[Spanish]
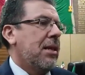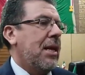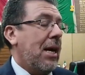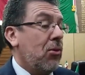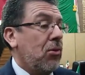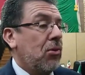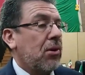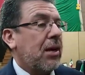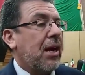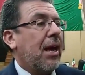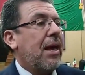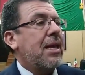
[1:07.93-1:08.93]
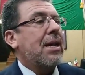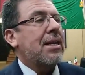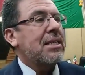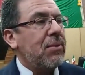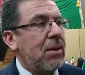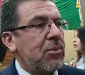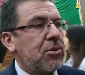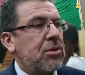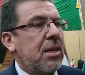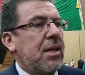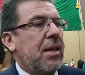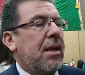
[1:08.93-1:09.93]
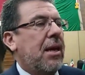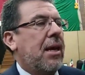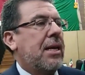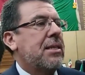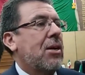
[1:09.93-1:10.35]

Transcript: dado que ya recibimos eh,